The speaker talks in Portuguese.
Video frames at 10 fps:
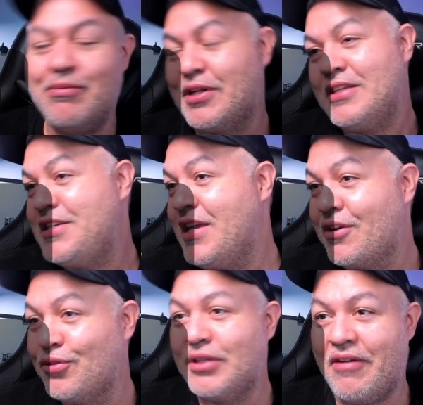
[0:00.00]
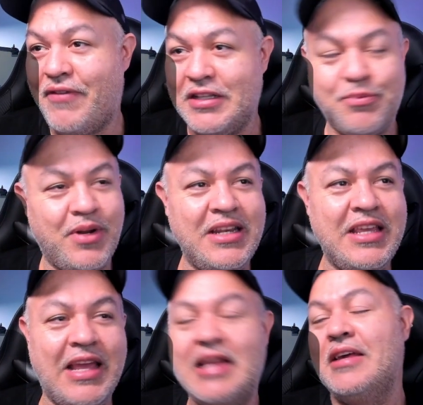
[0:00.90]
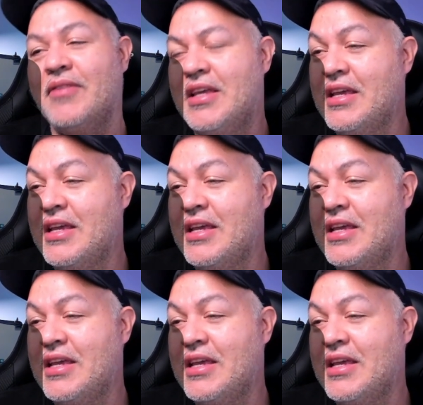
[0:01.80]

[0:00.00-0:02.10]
porque dinheiro não tá fácil para ninguém, né?